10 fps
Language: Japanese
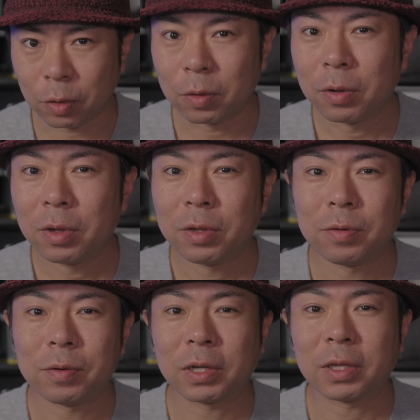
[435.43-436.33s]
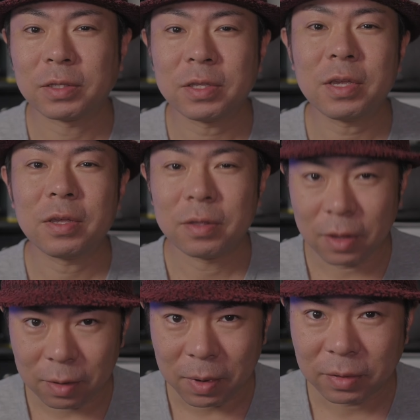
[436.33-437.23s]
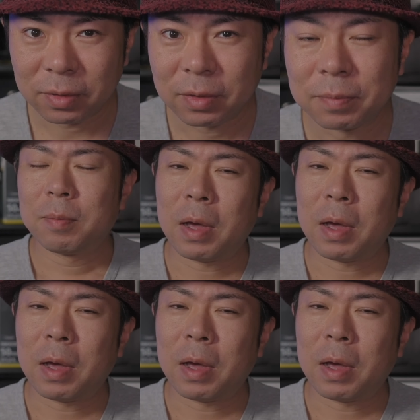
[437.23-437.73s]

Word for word: という形になります。